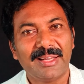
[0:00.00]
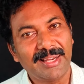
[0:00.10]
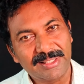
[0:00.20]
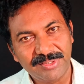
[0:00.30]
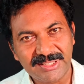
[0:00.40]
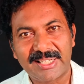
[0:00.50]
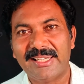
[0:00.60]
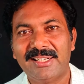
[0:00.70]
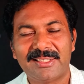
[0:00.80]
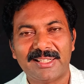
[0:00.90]
యాక్టివేషన్
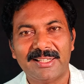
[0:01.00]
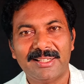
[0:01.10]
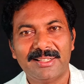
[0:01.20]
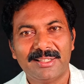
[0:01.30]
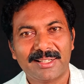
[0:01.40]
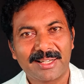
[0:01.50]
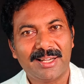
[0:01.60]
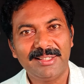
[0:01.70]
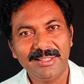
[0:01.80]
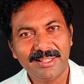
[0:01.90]
అయినట్టే
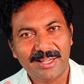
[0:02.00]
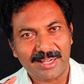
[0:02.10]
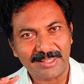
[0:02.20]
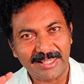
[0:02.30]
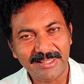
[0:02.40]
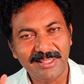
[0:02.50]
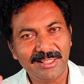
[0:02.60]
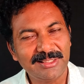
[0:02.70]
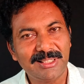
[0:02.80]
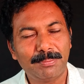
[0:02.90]
కానీ అది
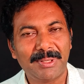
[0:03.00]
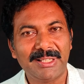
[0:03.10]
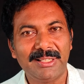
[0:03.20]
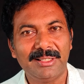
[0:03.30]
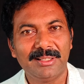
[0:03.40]
అయ్యిందని చెప్పని